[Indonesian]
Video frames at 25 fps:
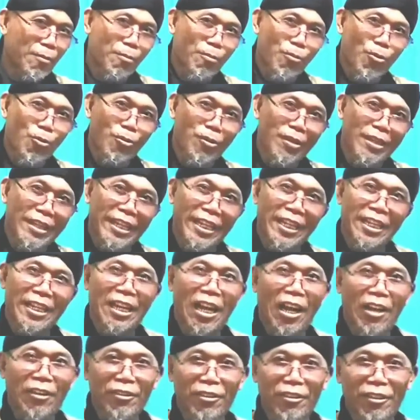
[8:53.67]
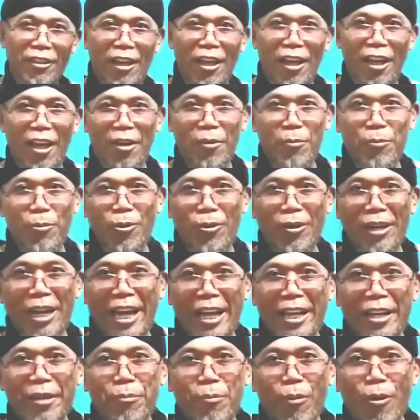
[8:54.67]
Mungkin Allah
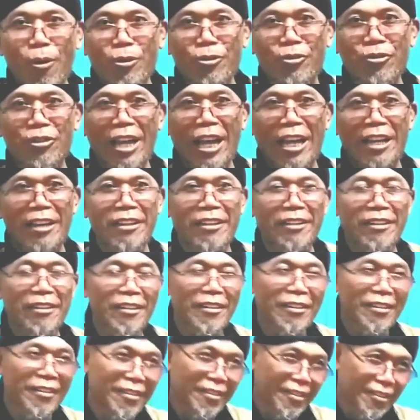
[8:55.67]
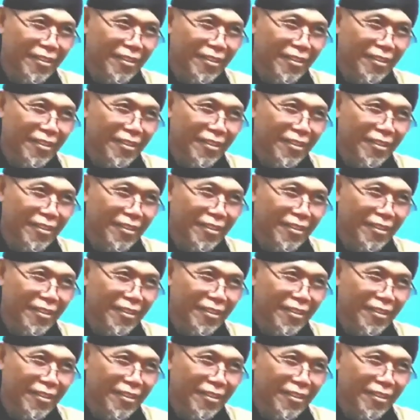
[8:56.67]
mulai bosan